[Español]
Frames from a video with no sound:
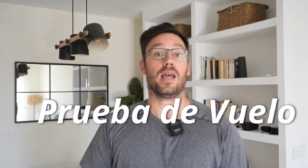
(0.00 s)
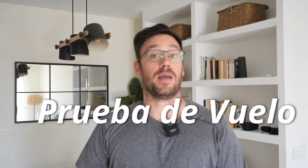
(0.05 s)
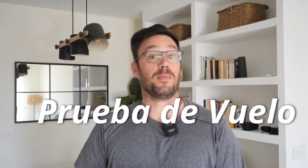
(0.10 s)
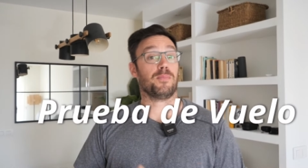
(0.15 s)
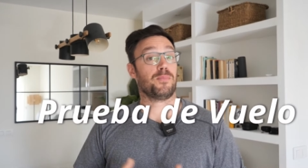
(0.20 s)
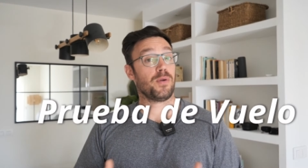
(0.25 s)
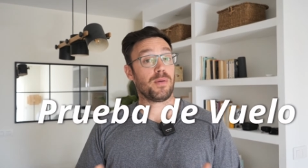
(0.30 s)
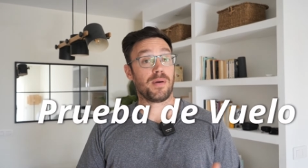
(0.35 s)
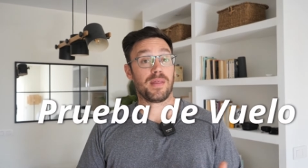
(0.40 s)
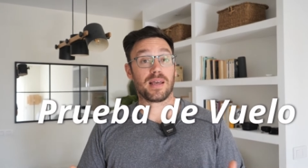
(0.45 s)

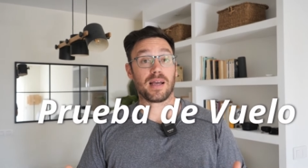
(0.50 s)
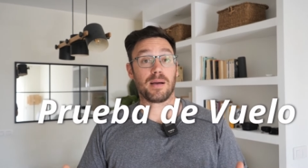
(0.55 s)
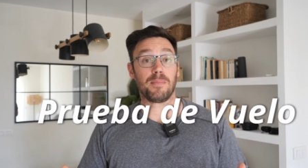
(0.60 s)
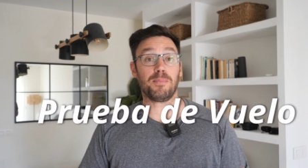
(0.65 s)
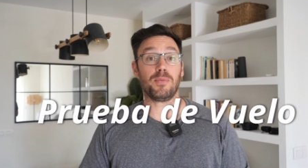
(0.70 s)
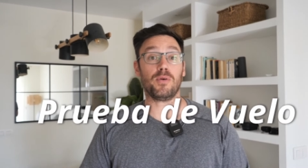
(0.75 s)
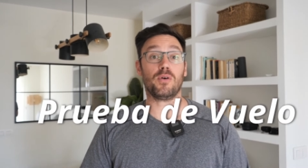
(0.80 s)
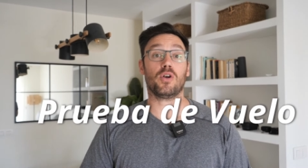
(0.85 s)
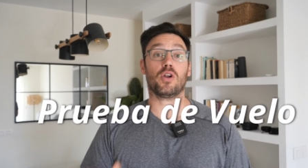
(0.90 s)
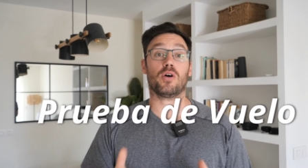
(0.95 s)
En prueba de
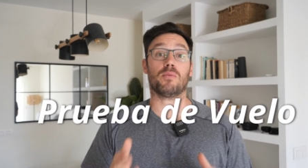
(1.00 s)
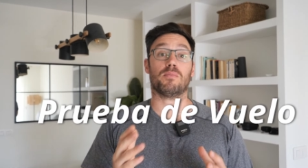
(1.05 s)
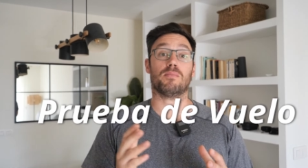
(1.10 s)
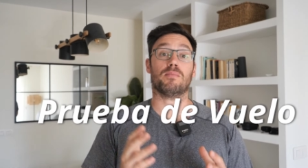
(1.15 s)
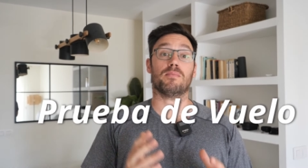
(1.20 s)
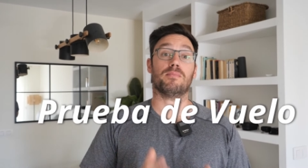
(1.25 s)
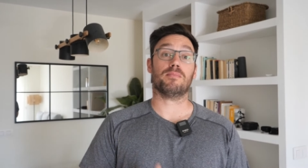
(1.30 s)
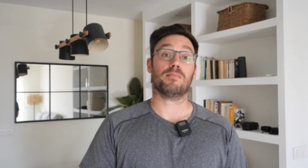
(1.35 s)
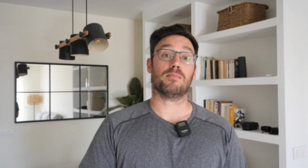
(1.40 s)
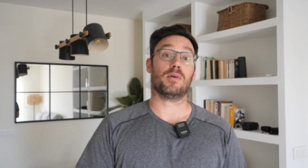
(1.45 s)
campo, los
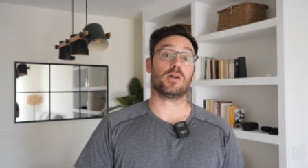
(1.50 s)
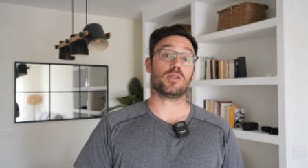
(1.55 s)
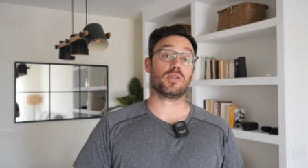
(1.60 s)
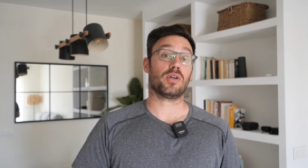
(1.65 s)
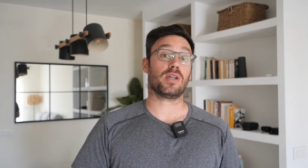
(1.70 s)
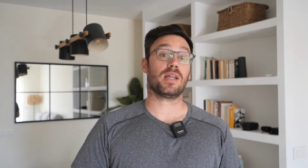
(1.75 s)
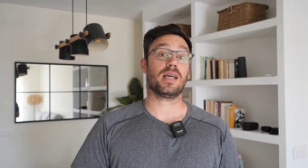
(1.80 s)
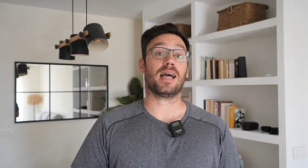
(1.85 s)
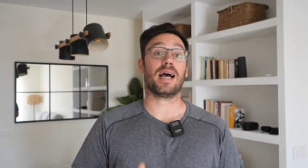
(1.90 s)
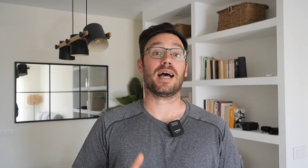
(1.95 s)

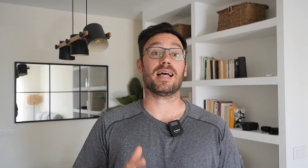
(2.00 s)
motores